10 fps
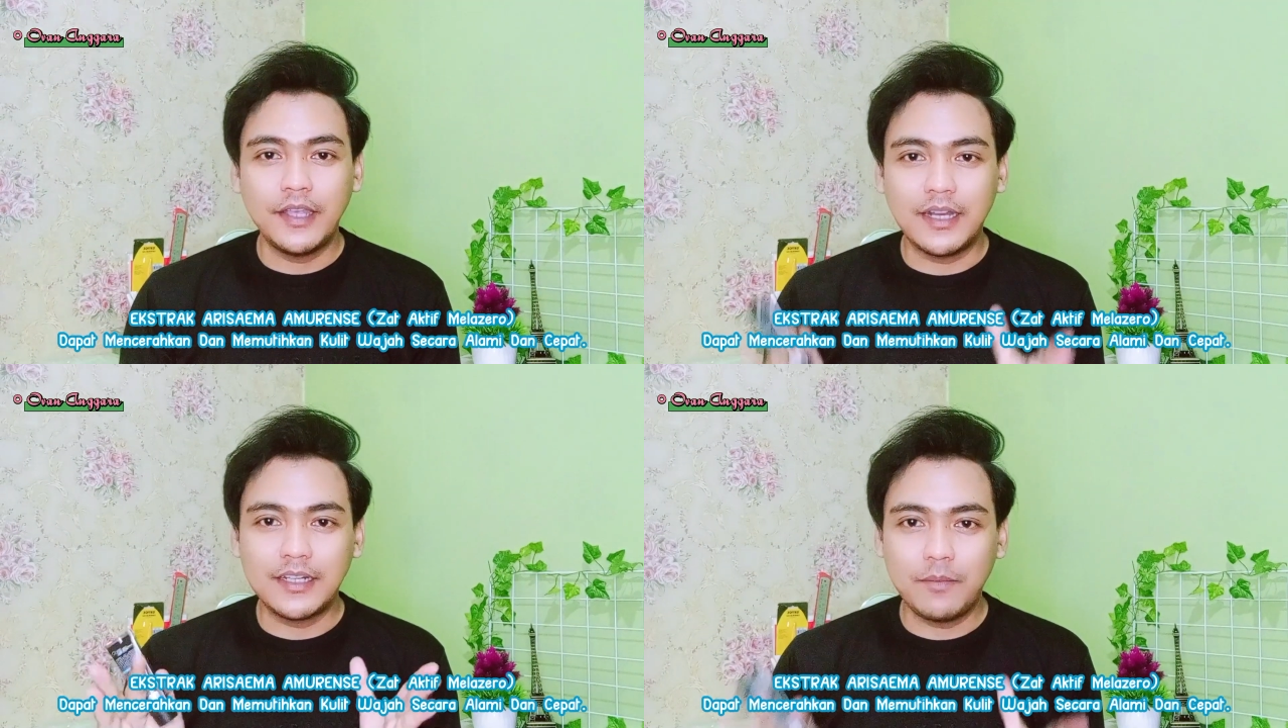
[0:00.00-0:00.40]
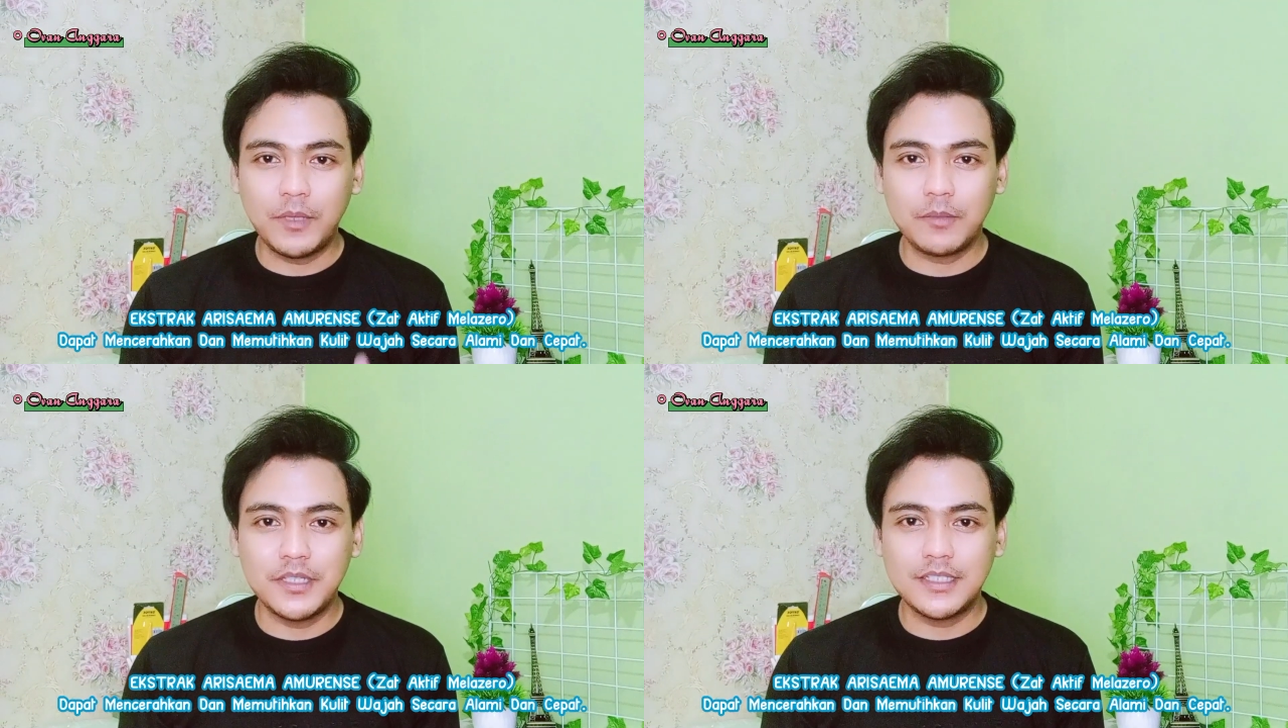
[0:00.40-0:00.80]
yang
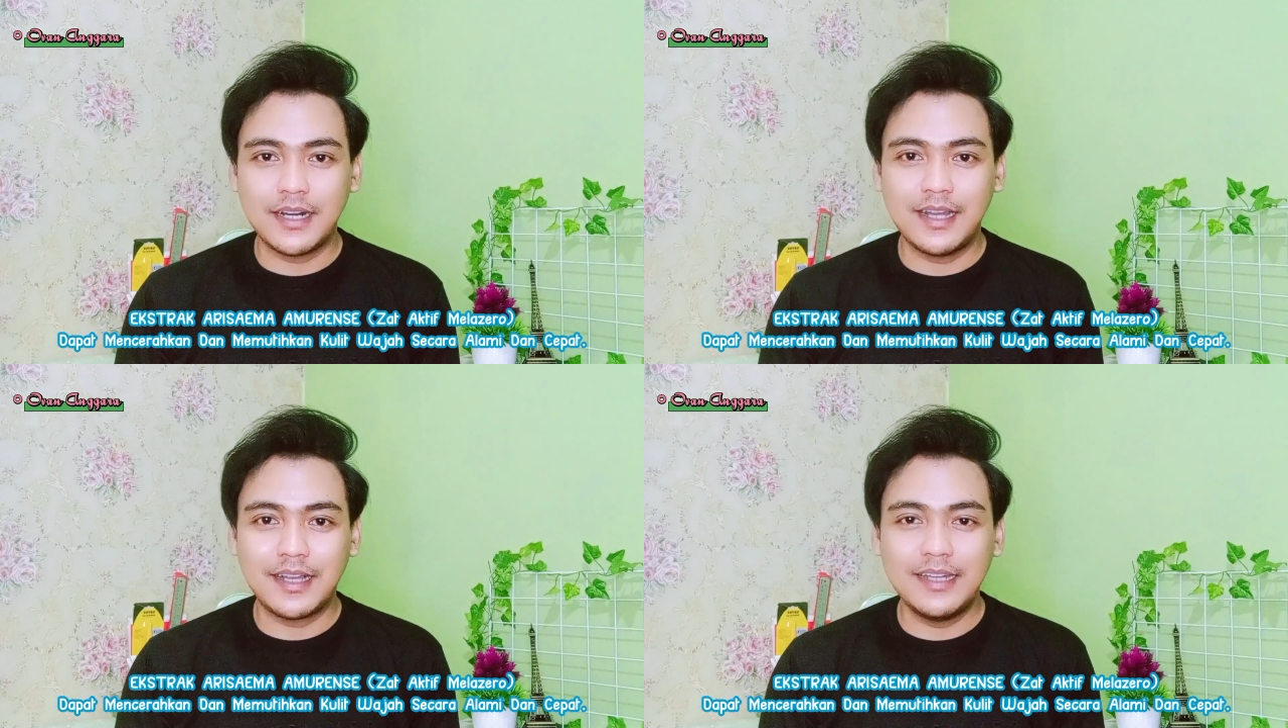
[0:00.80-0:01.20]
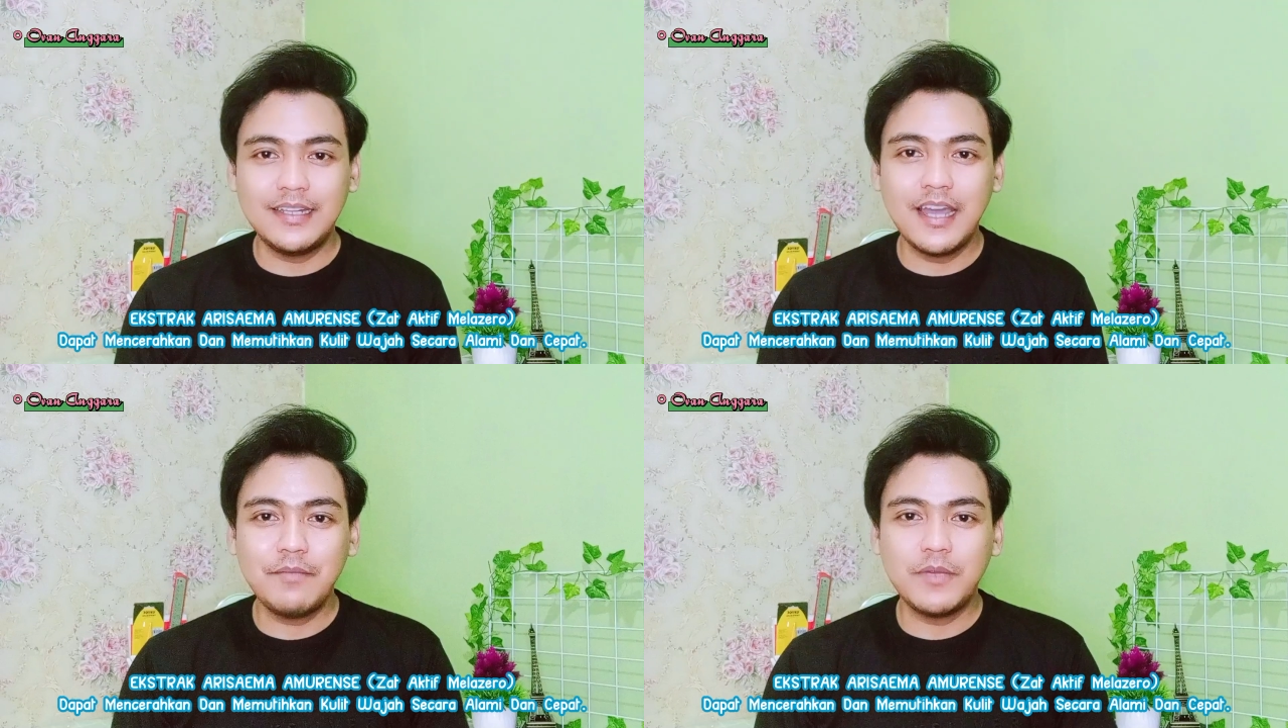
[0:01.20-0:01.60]
dapat
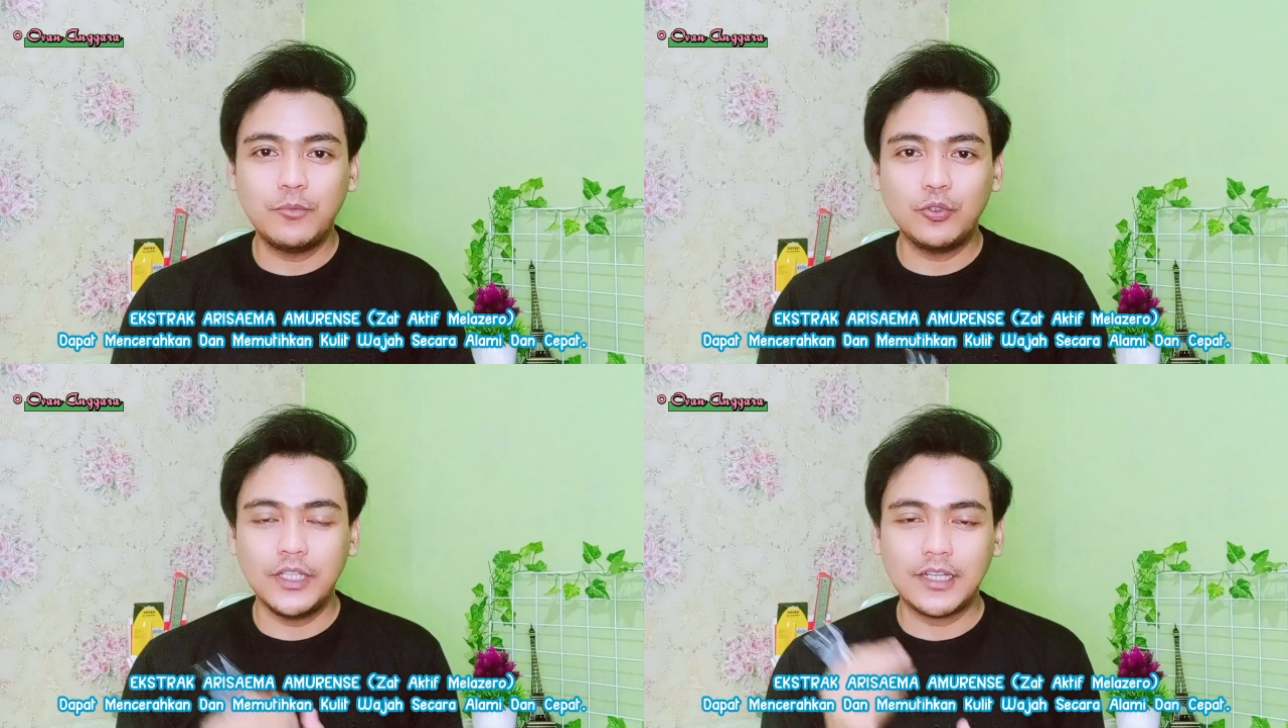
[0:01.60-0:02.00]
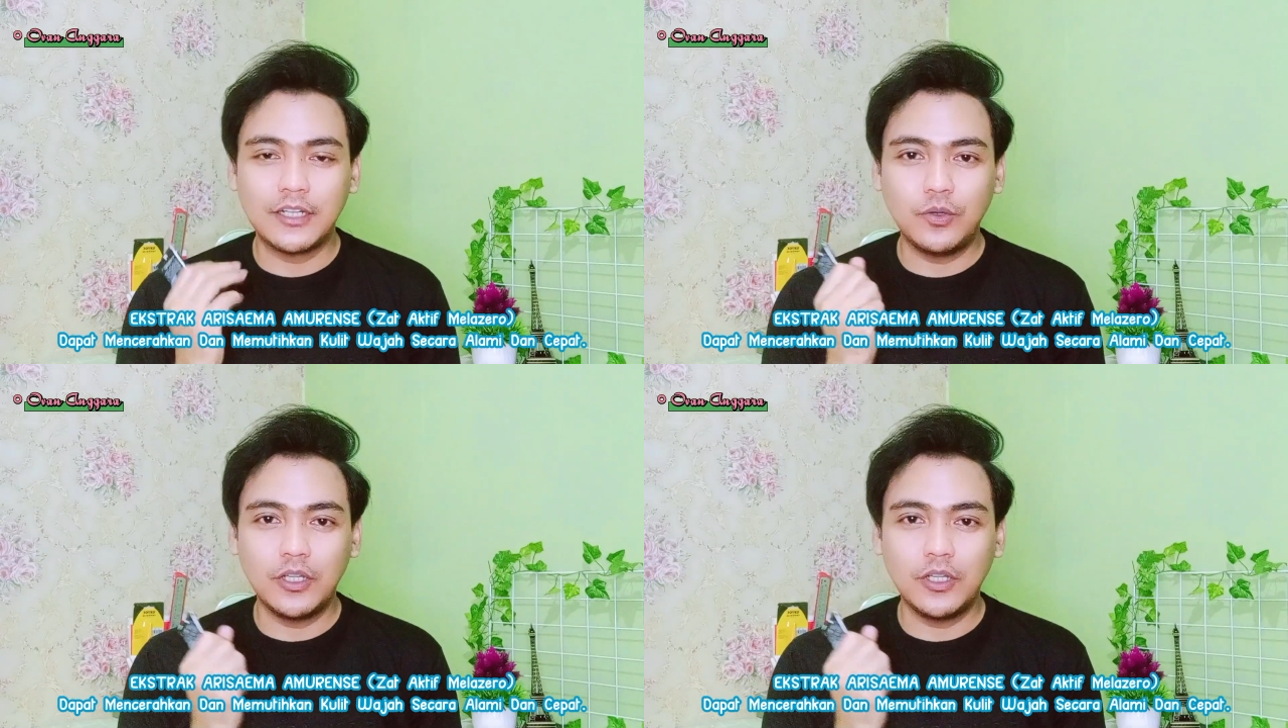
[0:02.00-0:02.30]
mencerahkan dan memutihkan